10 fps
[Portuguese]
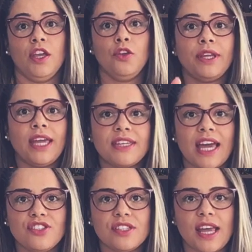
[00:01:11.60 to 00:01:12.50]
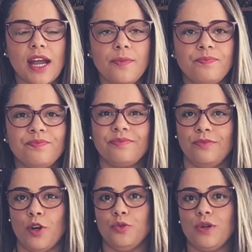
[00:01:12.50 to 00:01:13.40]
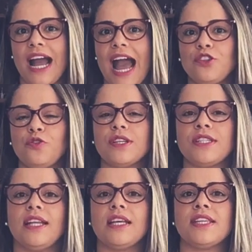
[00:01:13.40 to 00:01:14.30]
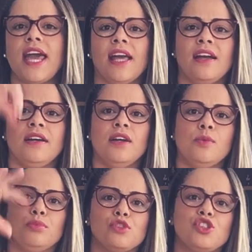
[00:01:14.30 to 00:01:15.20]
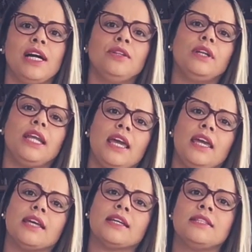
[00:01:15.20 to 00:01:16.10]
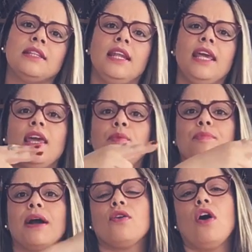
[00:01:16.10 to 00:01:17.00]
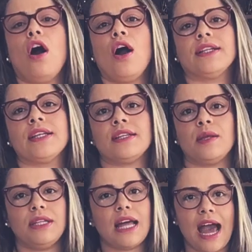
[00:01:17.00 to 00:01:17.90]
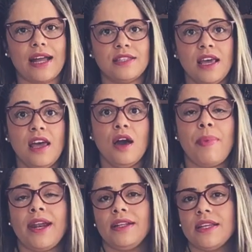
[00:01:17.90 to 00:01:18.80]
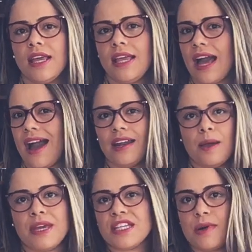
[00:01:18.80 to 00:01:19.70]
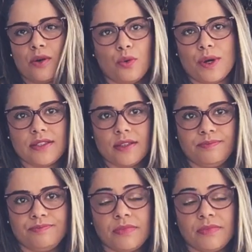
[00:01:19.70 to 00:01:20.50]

E o que isso quer dizer? No AutoCAD você desenha puxando linhas, limpa, corta extremidades, para desenhar a mesma coisa.